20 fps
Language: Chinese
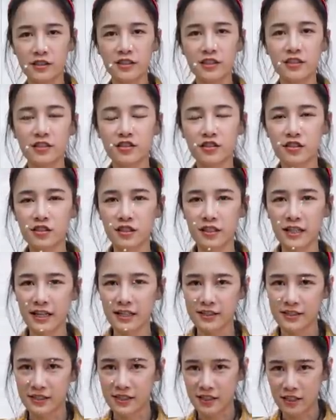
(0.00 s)
今天是圣
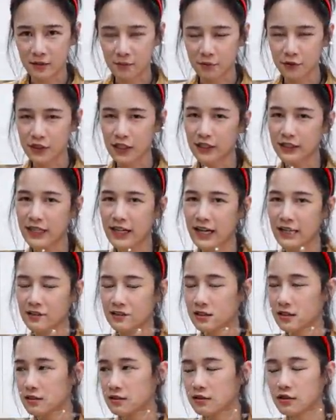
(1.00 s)
诞节，不知道大家
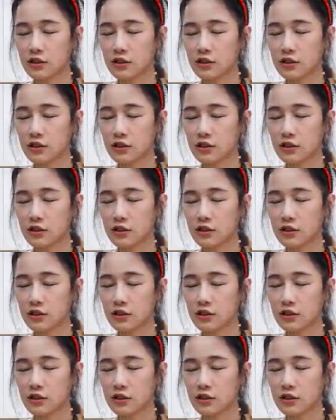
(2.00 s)
今天